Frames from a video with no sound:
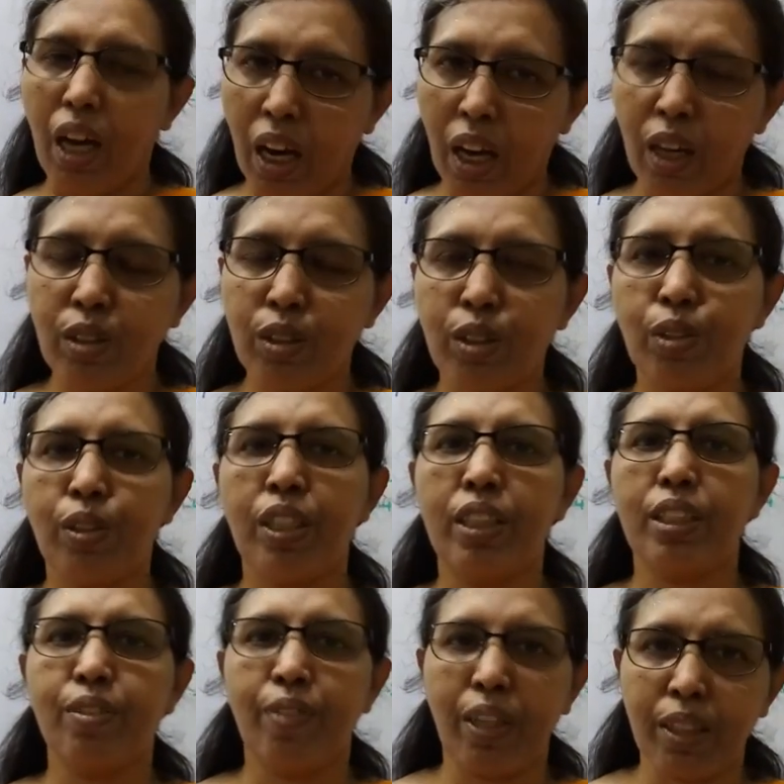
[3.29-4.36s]
ஹலோ
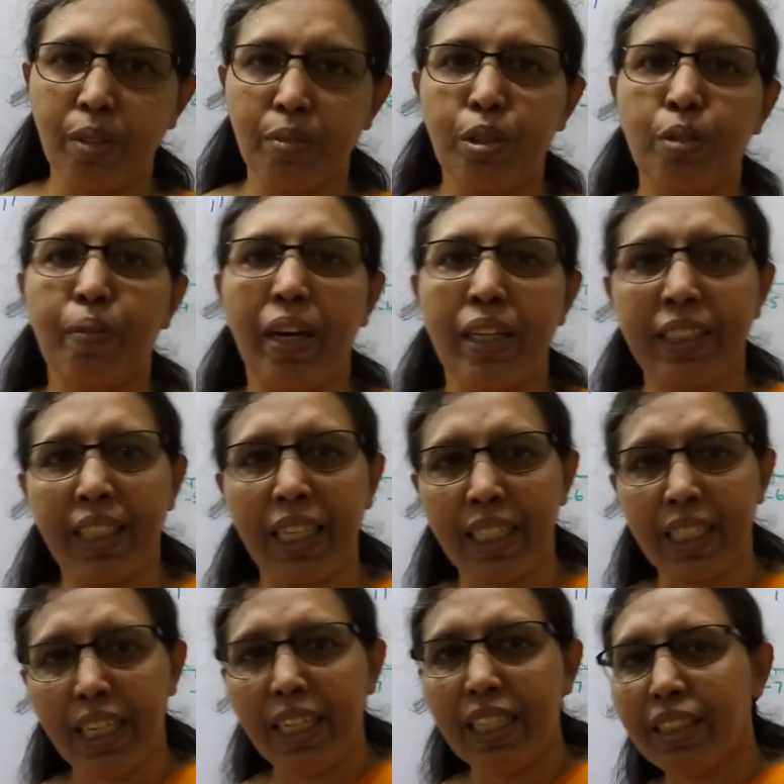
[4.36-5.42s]
ஸ்டூடெண்ட்ஸ் வெல்கம் டு மேக்ஸ்
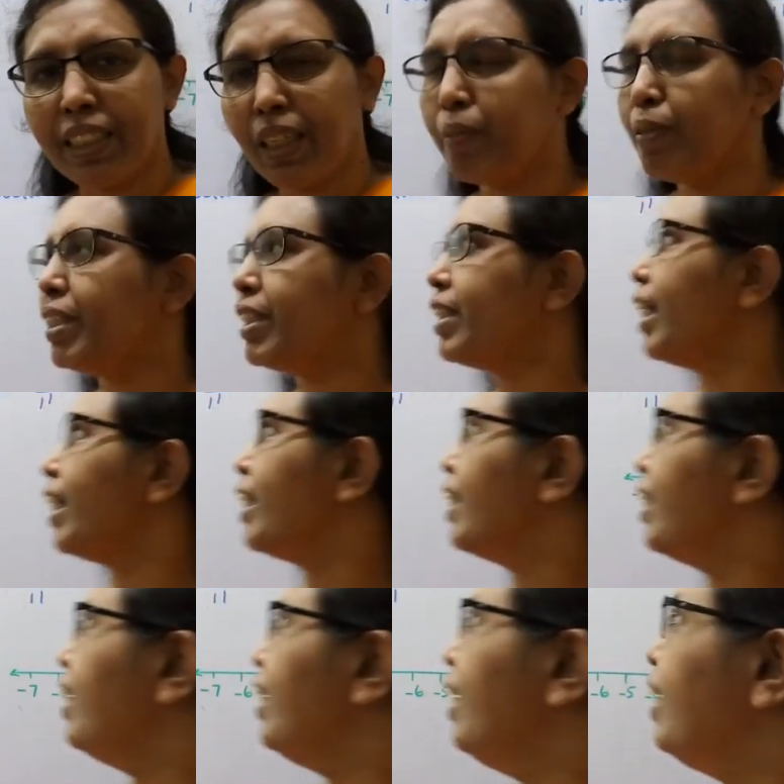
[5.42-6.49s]
அண்ட் தமிழ்
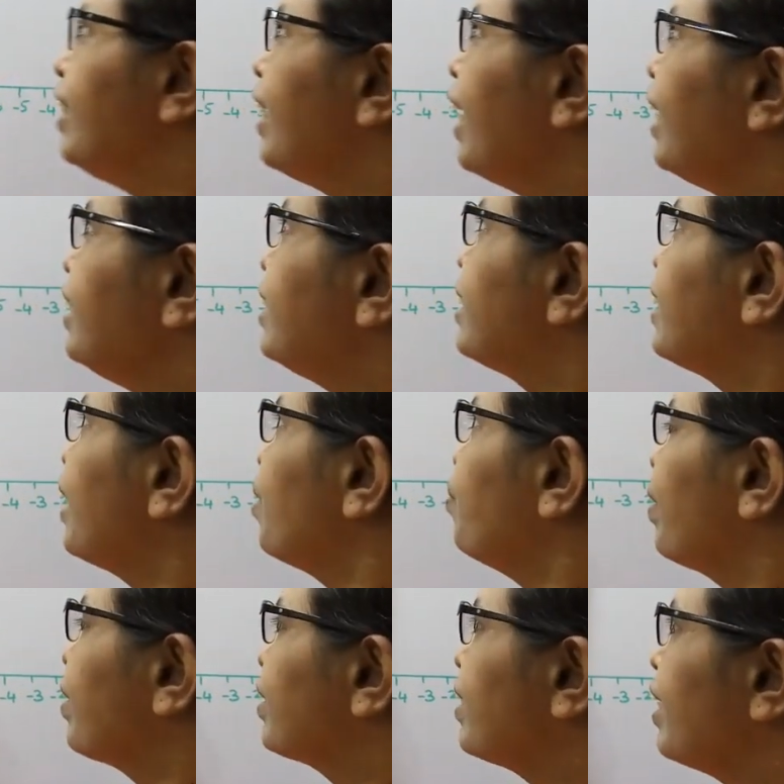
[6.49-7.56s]
சேனல் நைன்த்
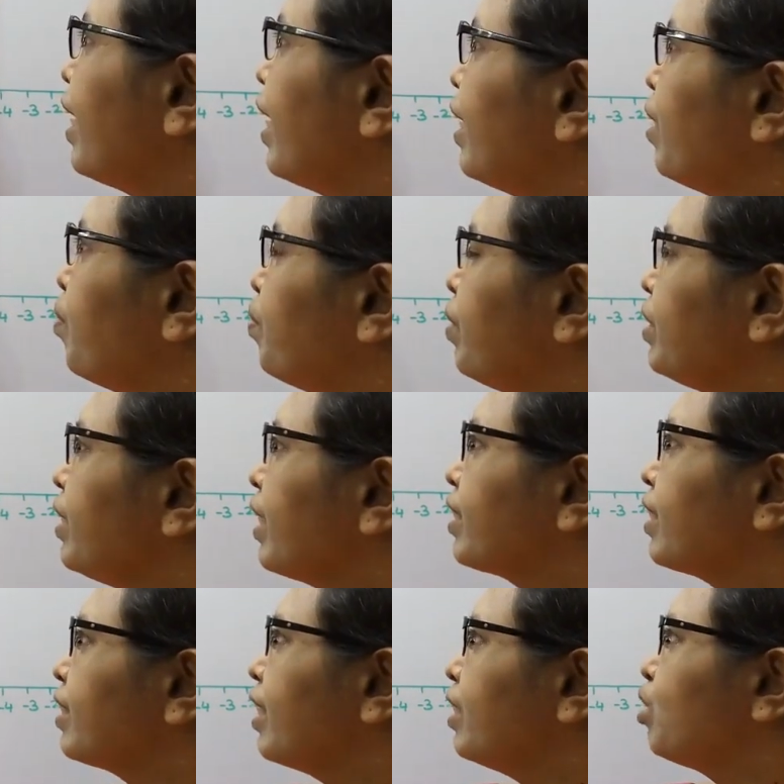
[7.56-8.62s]
ஸ்டாண்டர்ட் மேக்ஸ் ரியல் நம்பர்ஸ்
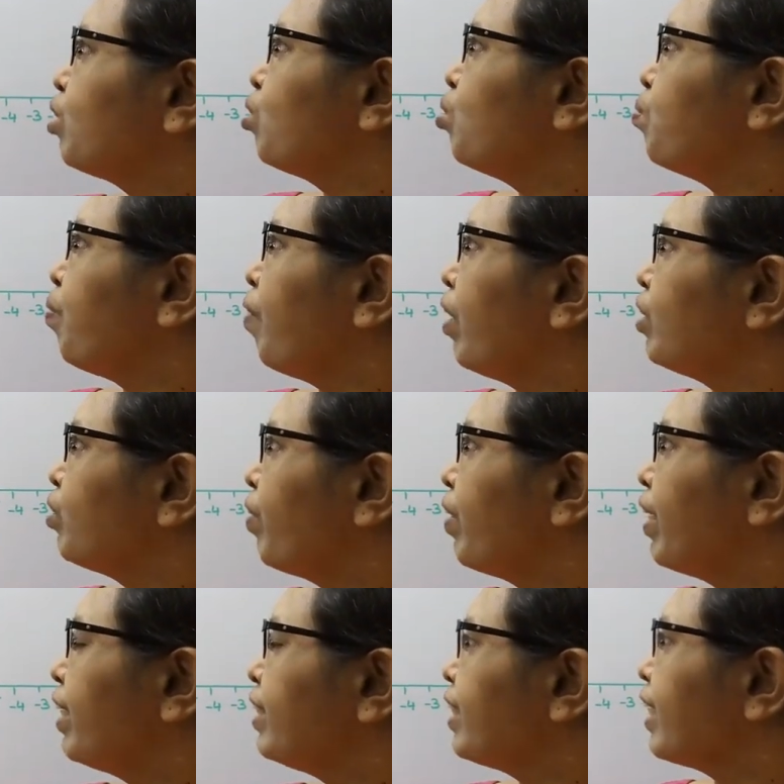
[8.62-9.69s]
எக்ஸசைஸ் டூ பாயிண்ட்
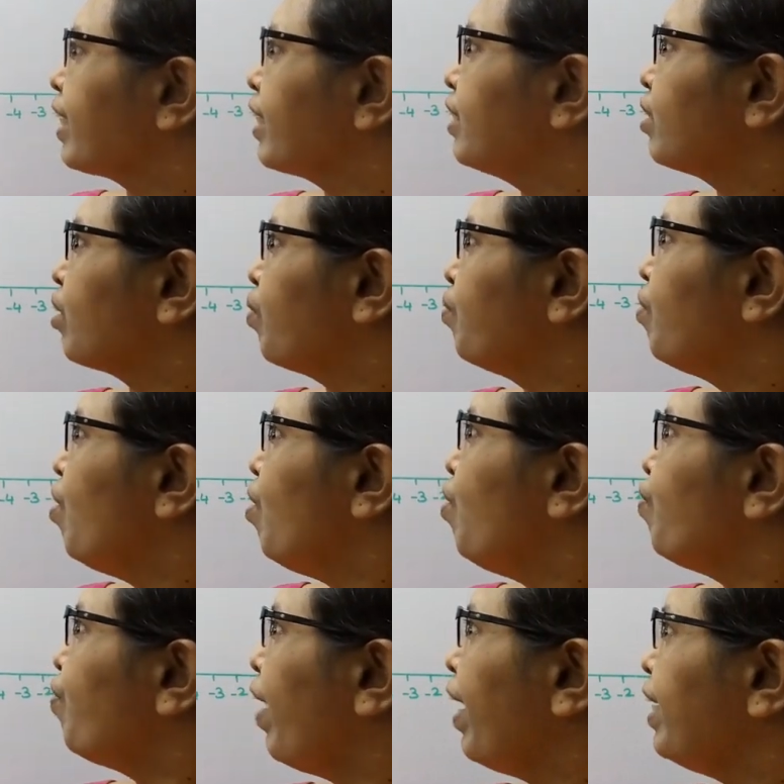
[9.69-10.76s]
ஒன்ல செகண்ட் சம்
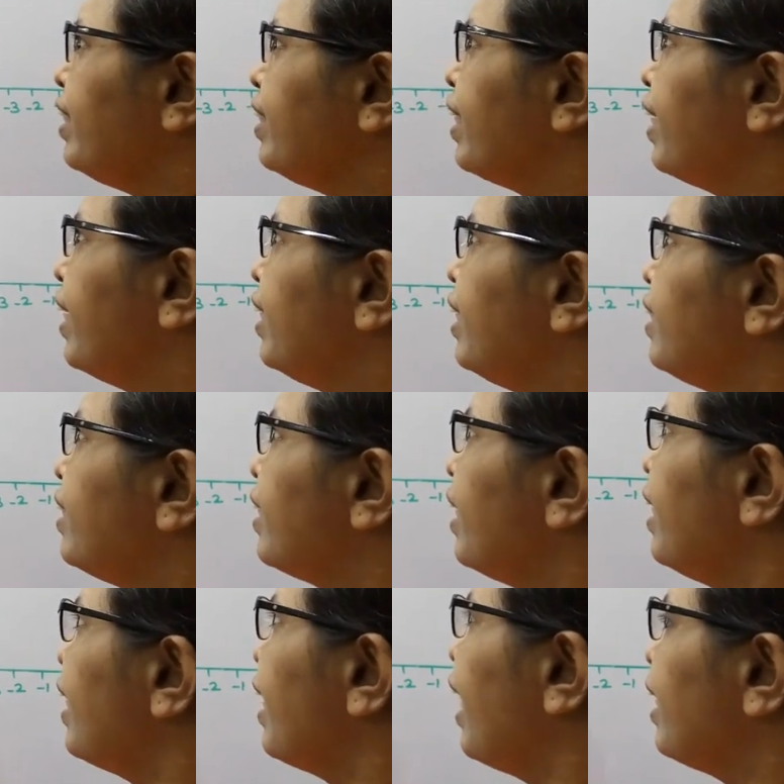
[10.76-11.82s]
ஃபைண்ட் எனி
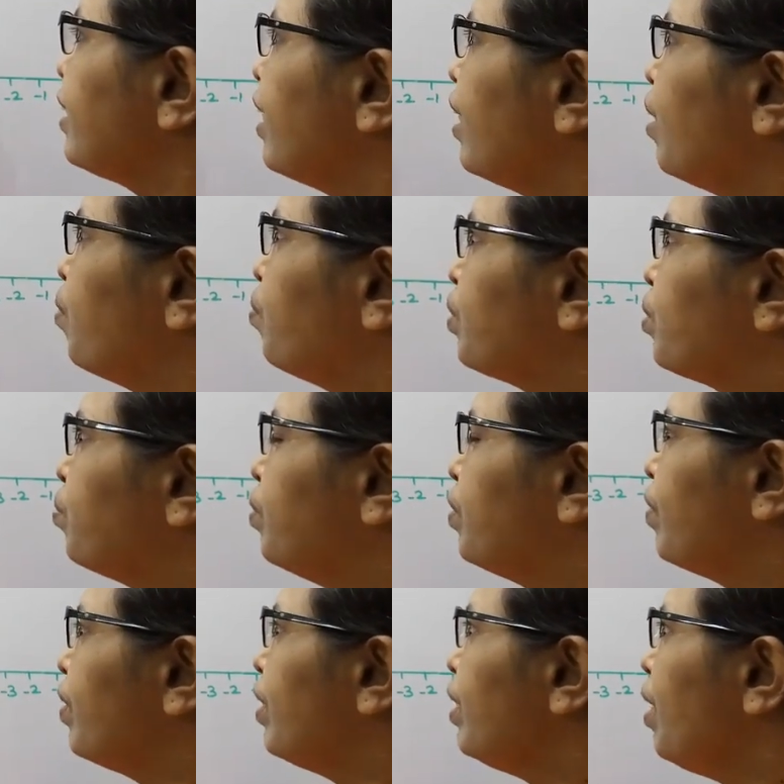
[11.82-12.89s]
த்ரீ ரேஷனல் நம்பர்ஸ்
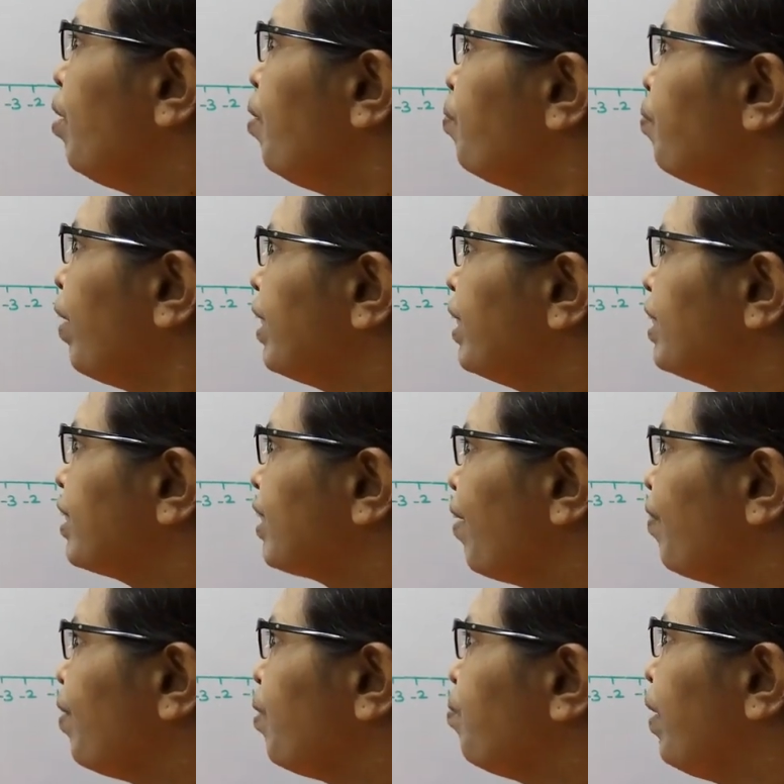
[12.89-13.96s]
பிட்வீன் மைனஸ்
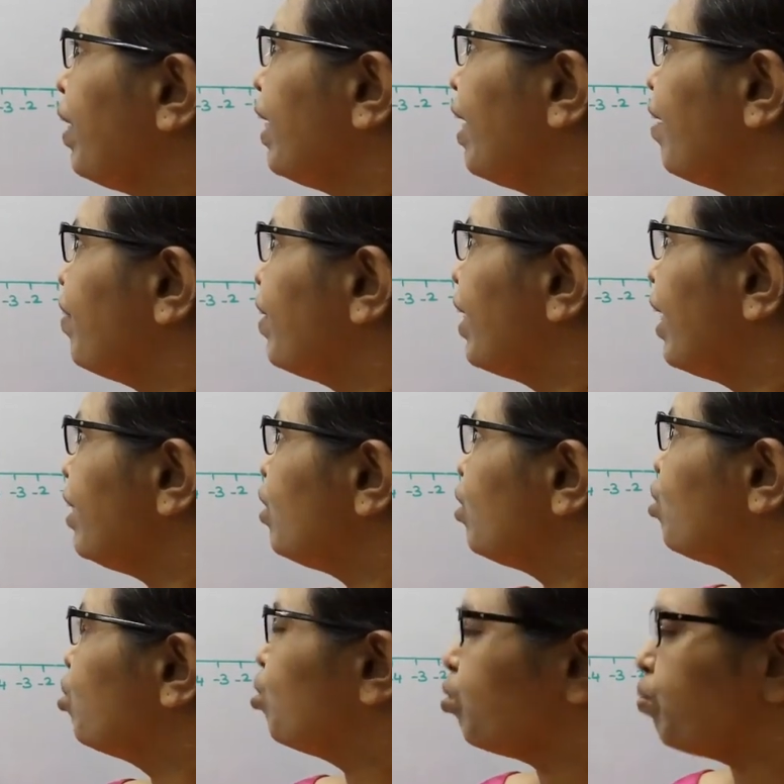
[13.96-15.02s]
செவன் பை லெவன் அண்ட்
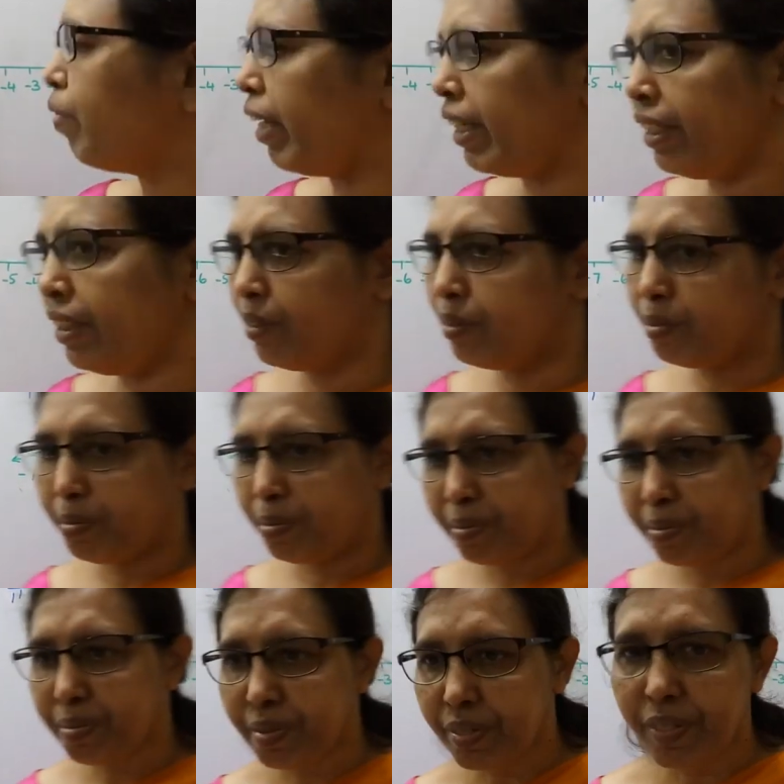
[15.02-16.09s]
டூ பை
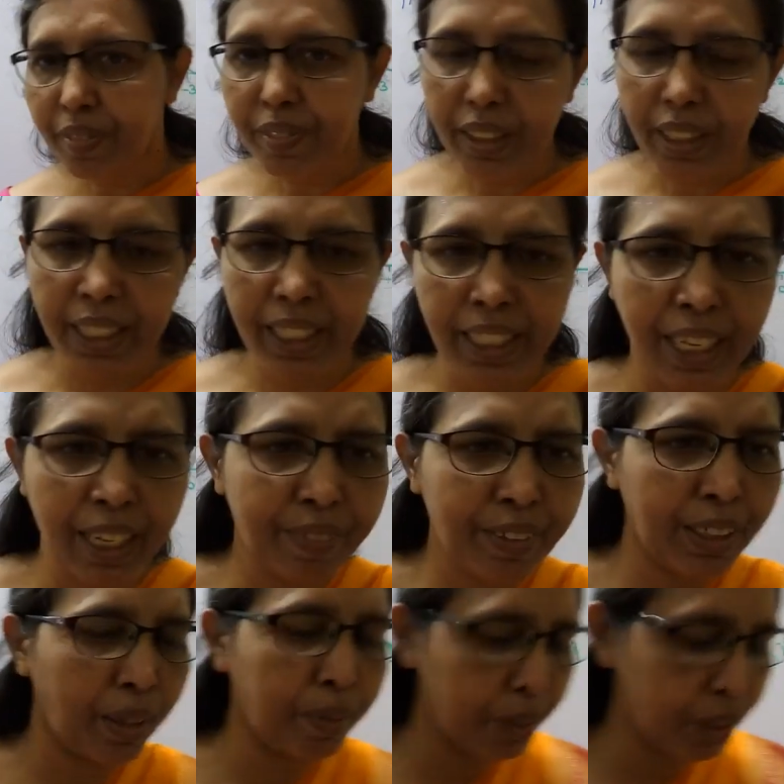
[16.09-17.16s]

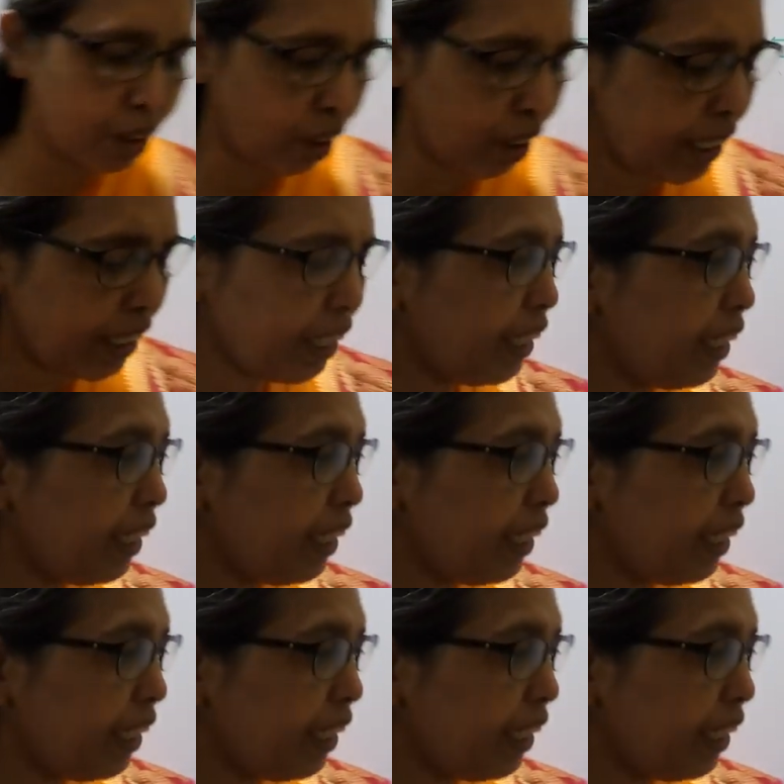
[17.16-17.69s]
லெவன் அப்படின்னு சொல்லி